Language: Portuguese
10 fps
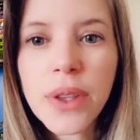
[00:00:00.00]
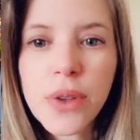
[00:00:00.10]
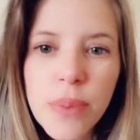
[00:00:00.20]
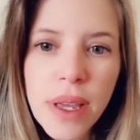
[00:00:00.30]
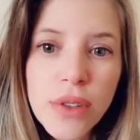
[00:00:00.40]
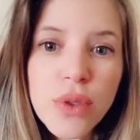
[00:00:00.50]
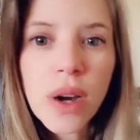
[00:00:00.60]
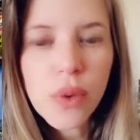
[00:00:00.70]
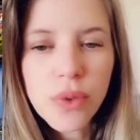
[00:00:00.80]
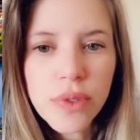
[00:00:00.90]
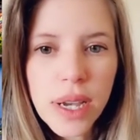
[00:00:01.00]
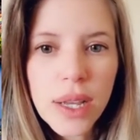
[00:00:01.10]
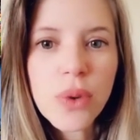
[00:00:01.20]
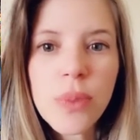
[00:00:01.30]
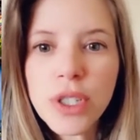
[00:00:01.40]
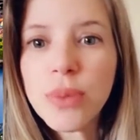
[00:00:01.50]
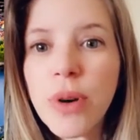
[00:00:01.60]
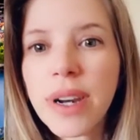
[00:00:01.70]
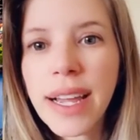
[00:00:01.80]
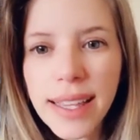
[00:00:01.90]
Tudo bem? Eu sou a Rúvia, atualmente
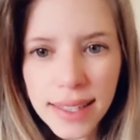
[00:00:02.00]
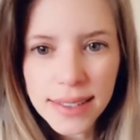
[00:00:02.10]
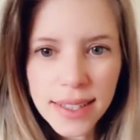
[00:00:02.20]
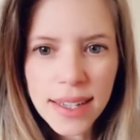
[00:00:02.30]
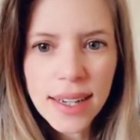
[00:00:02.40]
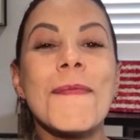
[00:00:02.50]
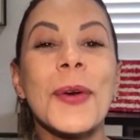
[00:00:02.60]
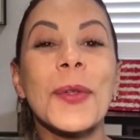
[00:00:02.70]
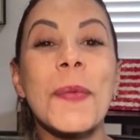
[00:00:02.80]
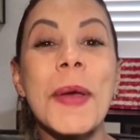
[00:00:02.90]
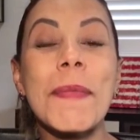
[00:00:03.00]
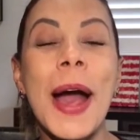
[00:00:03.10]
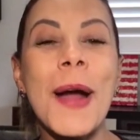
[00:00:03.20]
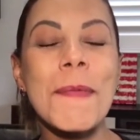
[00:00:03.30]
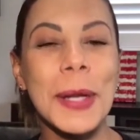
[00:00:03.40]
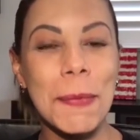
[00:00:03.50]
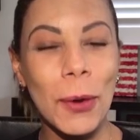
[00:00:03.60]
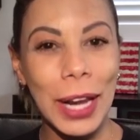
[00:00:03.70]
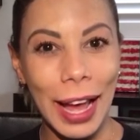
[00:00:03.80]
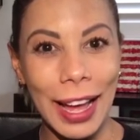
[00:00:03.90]
moro na Irlanda. Meu nome é Bárbara
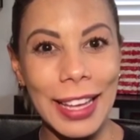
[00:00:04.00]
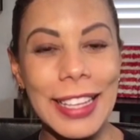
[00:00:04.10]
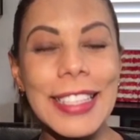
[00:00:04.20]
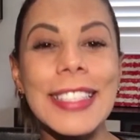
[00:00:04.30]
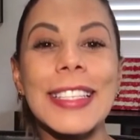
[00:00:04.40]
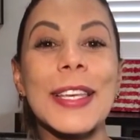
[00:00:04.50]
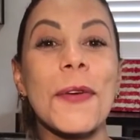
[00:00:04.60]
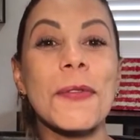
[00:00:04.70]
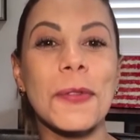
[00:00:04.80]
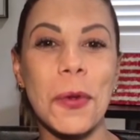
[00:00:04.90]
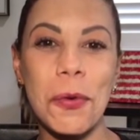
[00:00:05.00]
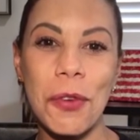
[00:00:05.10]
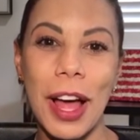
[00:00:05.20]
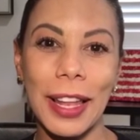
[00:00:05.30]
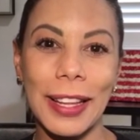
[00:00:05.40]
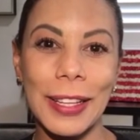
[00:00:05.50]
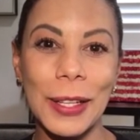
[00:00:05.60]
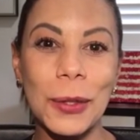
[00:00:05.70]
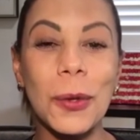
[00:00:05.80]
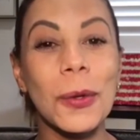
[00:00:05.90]
Moraes e eu estou
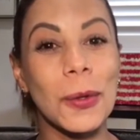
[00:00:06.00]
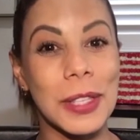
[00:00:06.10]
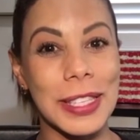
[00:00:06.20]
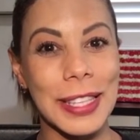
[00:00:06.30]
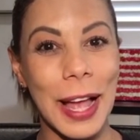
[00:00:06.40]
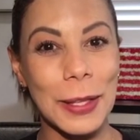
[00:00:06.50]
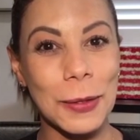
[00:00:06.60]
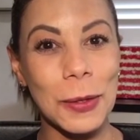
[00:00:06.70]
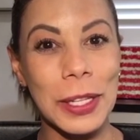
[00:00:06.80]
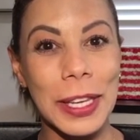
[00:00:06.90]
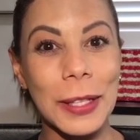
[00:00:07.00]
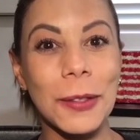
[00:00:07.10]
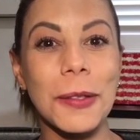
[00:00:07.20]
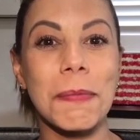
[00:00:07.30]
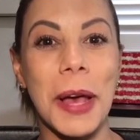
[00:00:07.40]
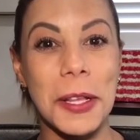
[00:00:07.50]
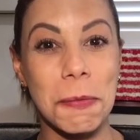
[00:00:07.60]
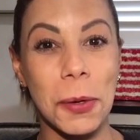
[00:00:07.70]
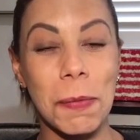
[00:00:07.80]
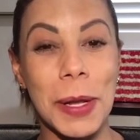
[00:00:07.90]
falando dos Estados Unidos,
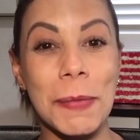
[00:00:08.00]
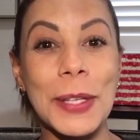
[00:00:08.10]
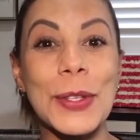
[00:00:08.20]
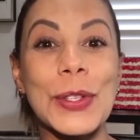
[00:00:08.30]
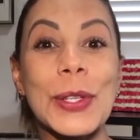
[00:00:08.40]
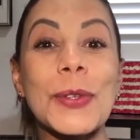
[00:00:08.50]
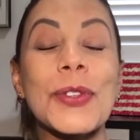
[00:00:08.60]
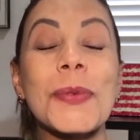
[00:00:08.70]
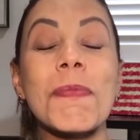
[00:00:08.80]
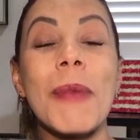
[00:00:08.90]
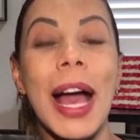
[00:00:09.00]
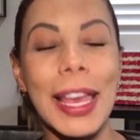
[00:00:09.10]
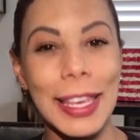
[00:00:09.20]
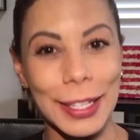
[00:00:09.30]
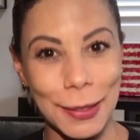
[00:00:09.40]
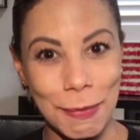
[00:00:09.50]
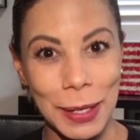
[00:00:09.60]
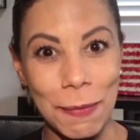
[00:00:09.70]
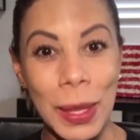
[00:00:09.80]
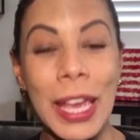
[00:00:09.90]
mais propriamente dito de
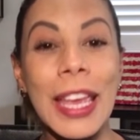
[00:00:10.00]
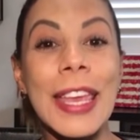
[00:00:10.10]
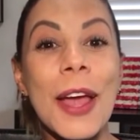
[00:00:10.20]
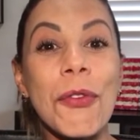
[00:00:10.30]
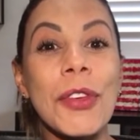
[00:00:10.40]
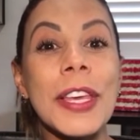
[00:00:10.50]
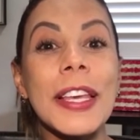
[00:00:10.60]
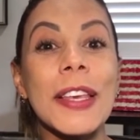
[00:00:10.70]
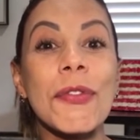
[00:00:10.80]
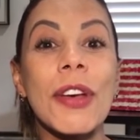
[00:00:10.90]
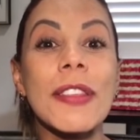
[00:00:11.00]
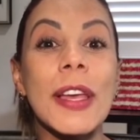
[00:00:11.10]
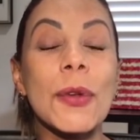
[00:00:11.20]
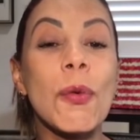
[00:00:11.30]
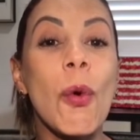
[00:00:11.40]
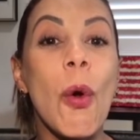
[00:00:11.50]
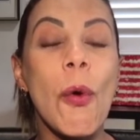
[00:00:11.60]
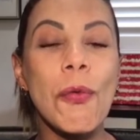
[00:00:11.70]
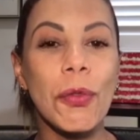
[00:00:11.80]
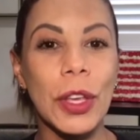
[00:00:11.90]
Miami. E eu vim aqui fazer um
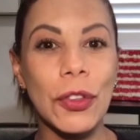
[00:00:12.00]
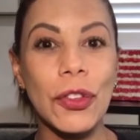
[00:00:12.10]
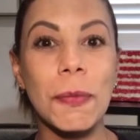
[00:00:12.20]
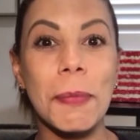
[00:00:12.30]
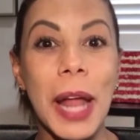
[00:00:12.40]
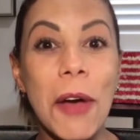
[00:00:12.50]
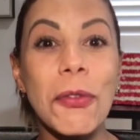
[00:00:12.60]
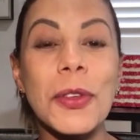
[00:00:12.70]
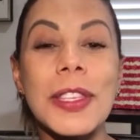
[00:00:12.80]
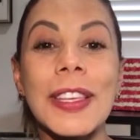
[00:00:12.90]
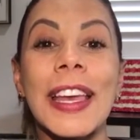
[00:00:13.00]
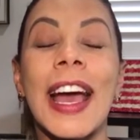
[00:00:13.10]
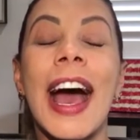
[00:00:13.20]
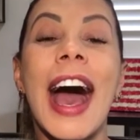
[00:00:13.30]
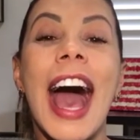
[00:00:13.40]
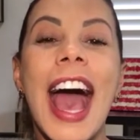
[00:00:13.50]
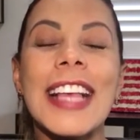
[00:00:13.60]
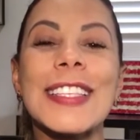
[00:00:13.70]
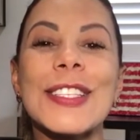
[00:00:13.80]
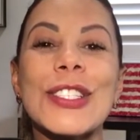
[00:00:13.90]
convite para você
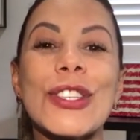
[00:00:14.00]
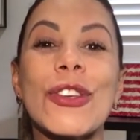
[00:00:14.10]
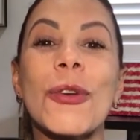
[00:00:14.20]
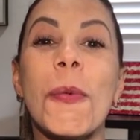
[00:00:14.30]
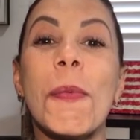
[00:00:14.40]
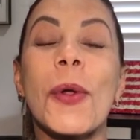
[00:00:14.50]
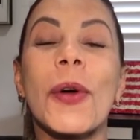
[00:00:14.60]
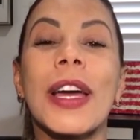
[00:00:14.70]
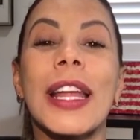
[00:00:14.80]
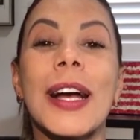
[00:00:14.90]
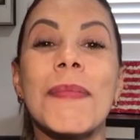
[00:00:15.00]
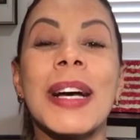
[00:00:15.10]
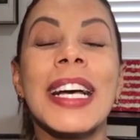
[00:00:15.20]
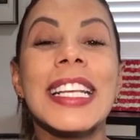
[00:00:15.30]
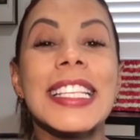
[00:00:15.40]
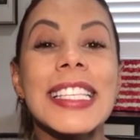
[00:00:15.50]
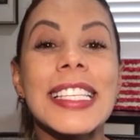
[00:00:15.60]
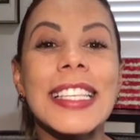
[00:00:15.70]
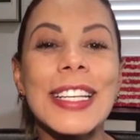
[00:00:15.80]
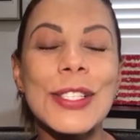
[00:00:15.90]
assistir o programa
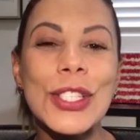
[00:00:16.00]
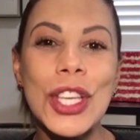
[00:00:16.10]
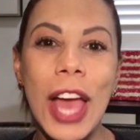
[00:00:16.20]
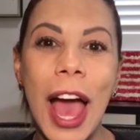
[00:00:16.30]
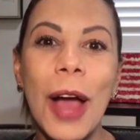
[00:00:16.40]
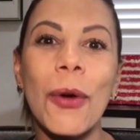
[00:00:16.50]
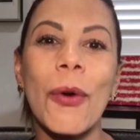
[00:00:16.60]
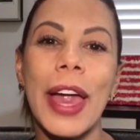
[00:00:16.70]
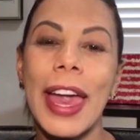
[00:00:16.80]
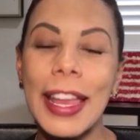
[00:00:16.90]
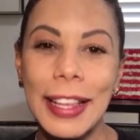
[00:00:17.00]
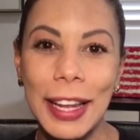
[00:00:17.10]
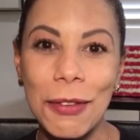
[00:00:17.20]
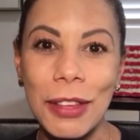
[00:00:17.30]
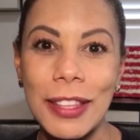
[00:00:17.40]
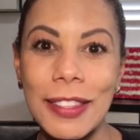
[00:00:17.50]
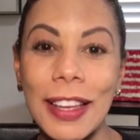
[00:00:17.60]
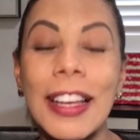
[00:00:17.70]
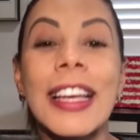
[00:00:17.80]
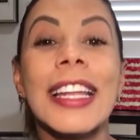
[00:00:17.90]
Santiago
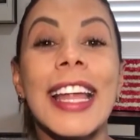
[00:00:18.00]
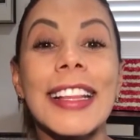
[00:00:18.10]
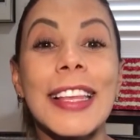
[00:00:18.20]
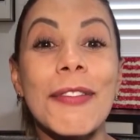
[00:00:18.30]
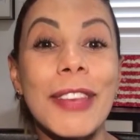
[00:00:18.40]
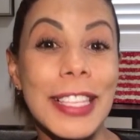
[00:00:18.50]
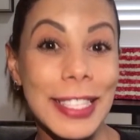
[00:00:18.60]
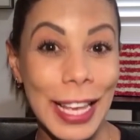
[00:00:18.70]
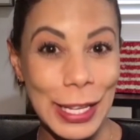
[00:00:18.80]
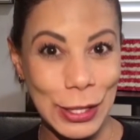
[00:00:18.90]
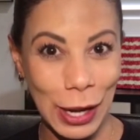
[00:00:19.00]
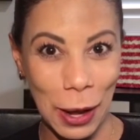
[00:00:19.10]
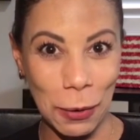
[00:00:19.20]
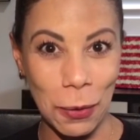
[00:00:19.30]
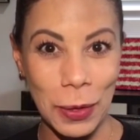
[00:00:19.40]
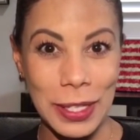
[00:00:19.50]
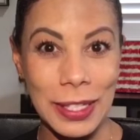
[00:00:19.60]
Entrevista na TV Sete Lagoas.